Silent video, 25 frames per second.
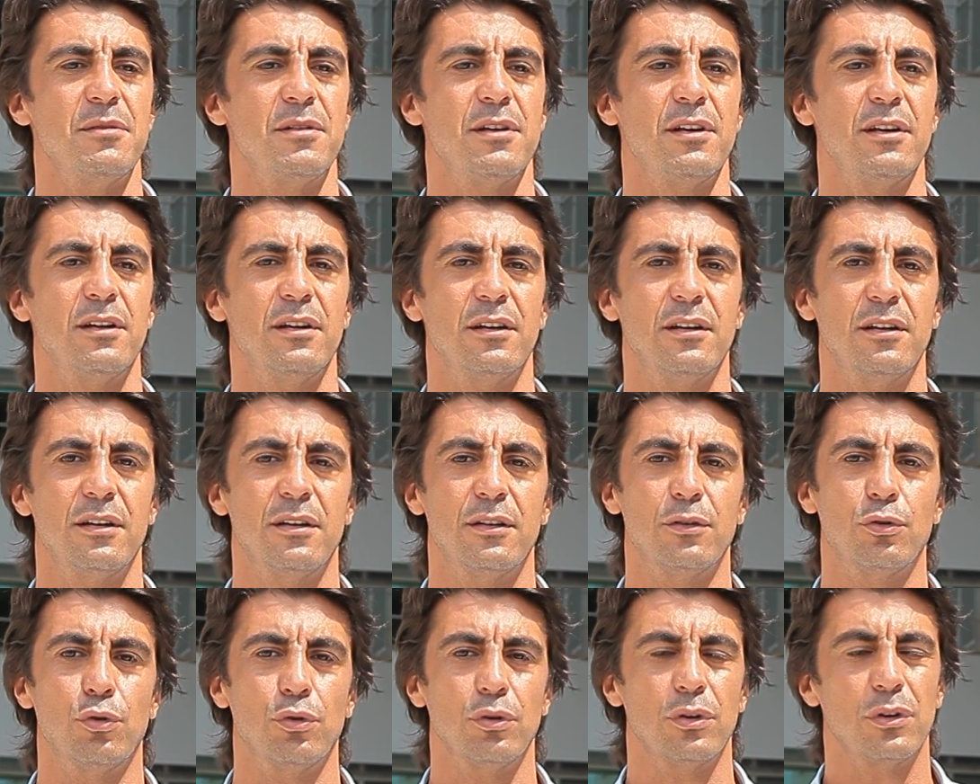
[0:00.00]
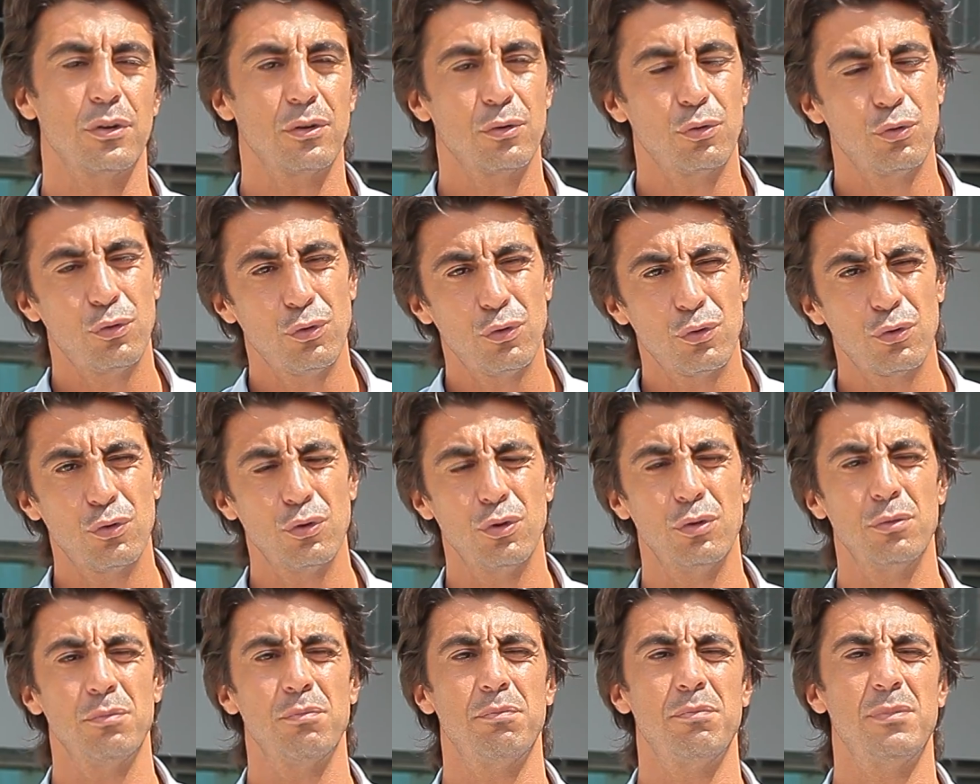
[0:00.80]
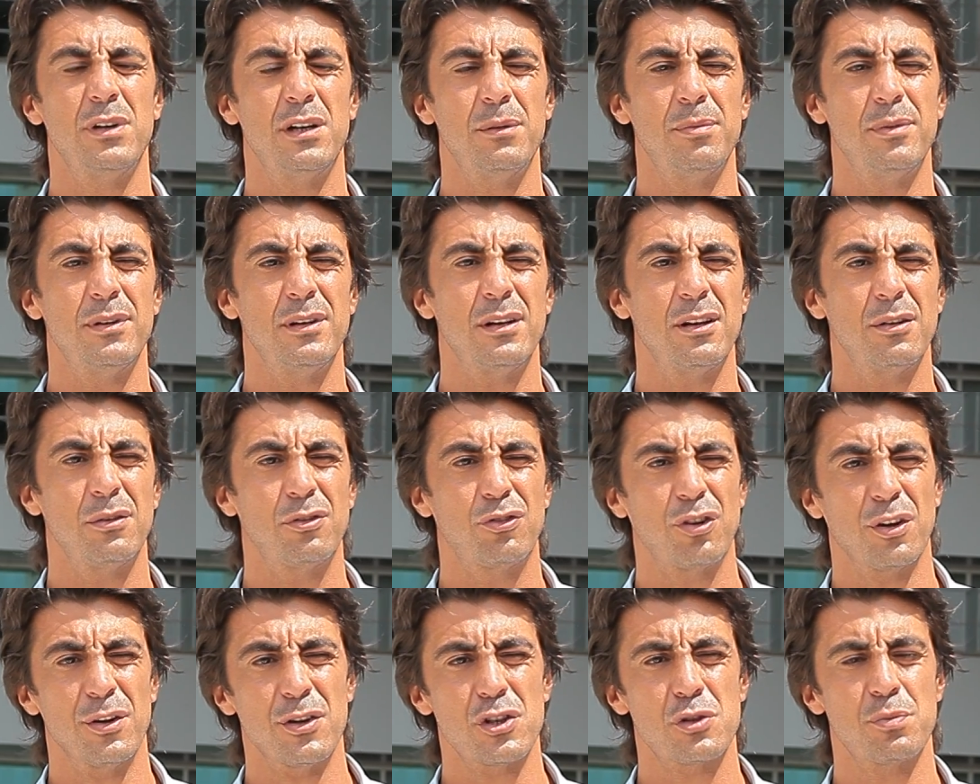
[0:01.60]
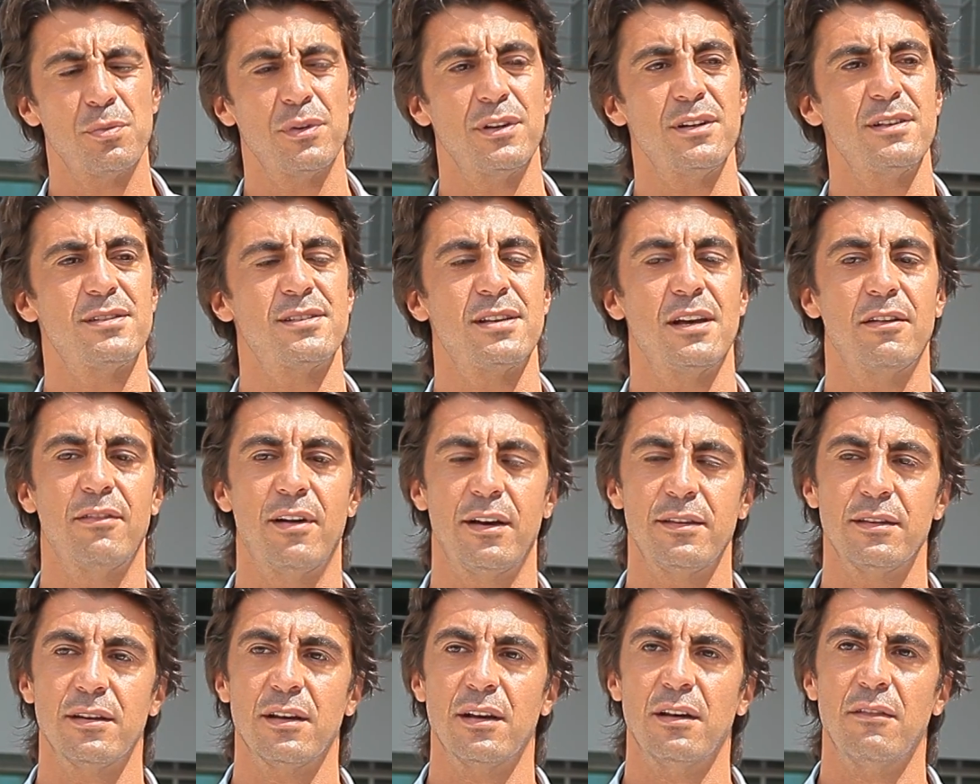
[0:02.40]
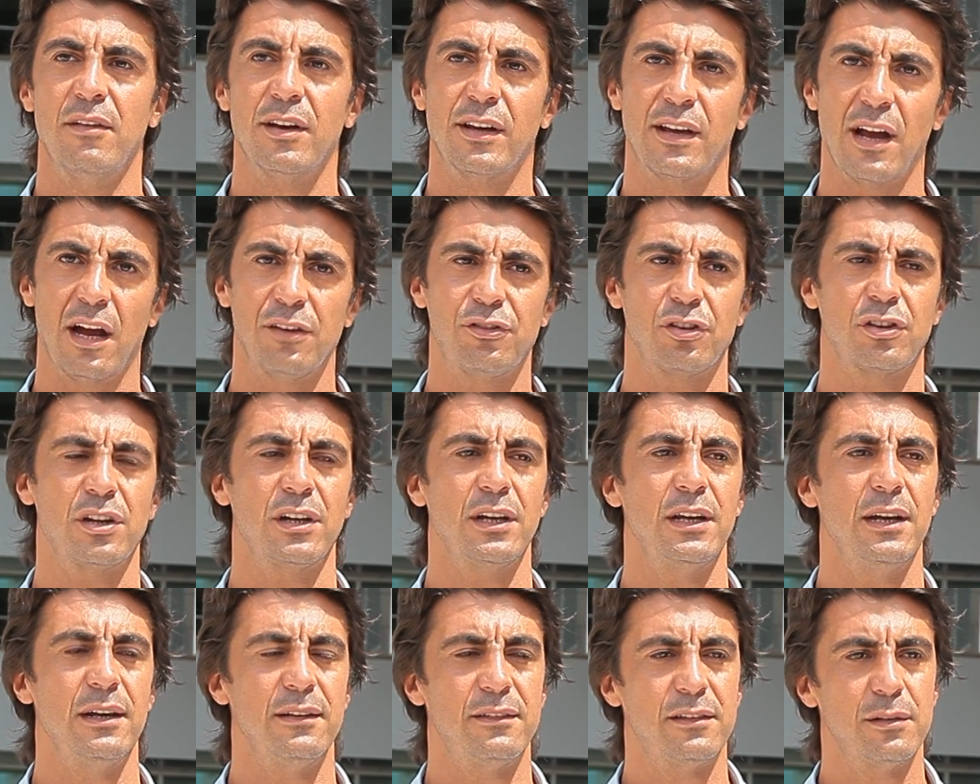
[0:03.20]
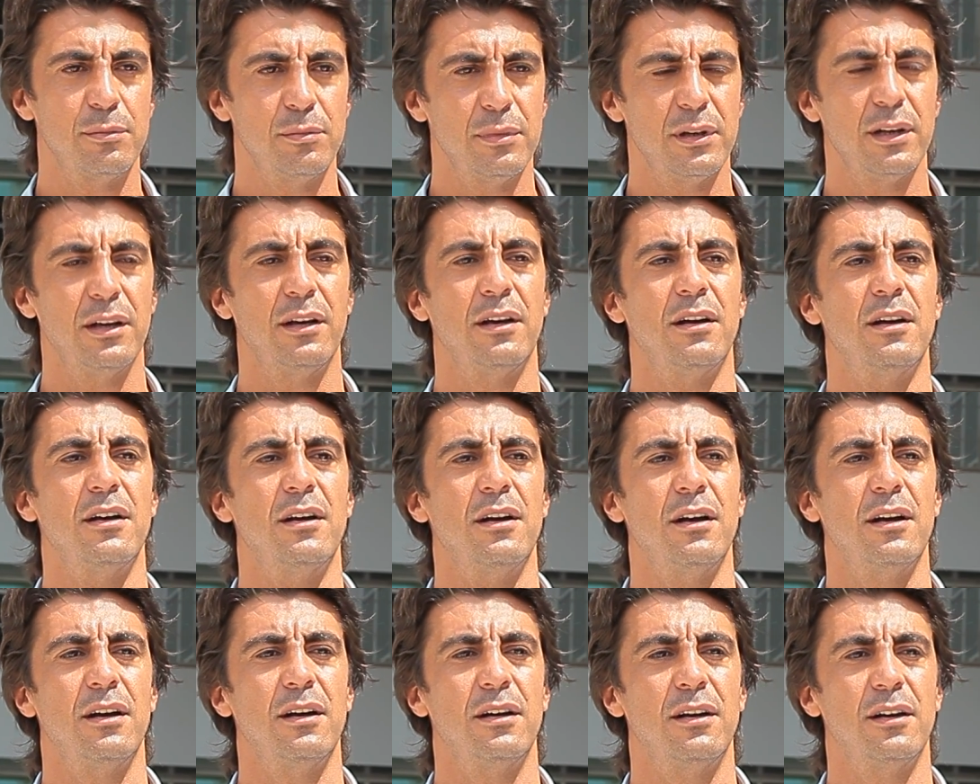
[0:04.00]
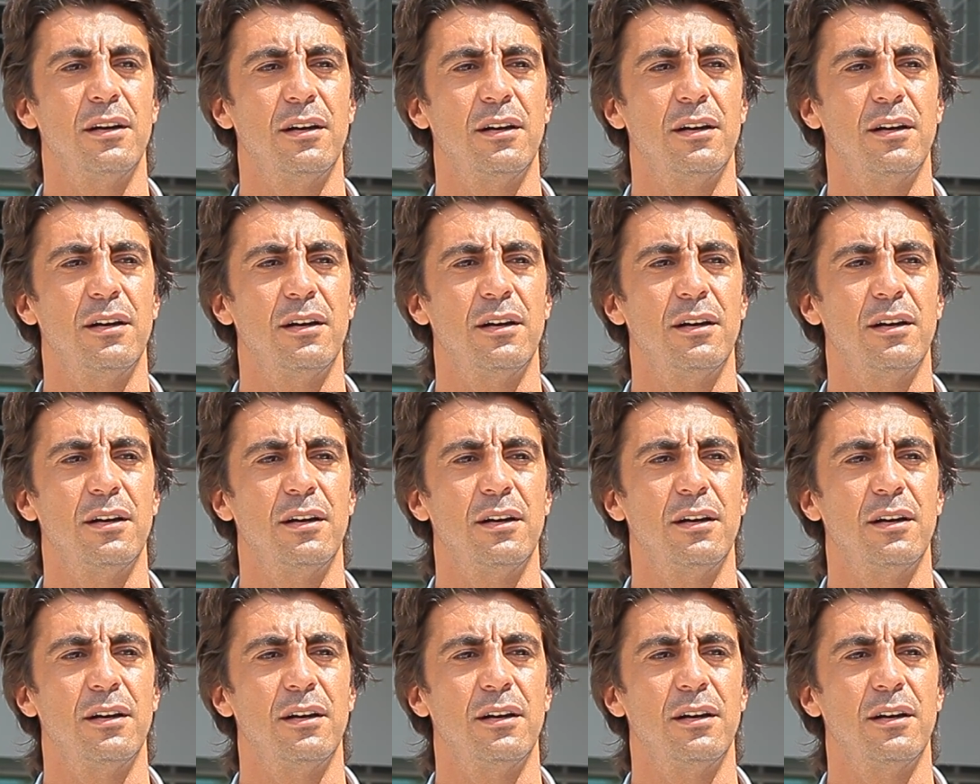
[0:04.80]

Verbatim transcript: Ee, düzgün birbirine çalışmayı seven ve gerçekten eğitimli e,